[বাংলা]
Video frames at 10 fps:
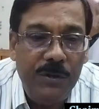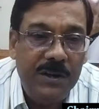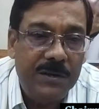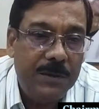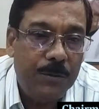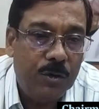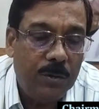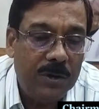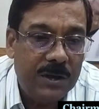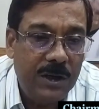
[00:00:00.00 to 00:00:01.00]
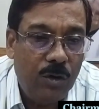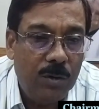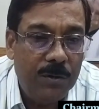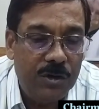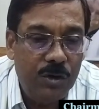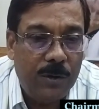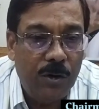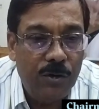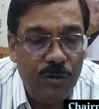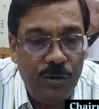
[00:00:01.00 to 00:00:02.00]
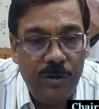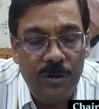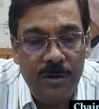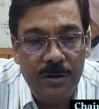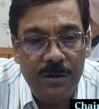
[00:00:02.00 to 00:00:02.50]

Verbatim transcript: বিদেশে বসবাসকারী অনাবাসী ভারতীয়দের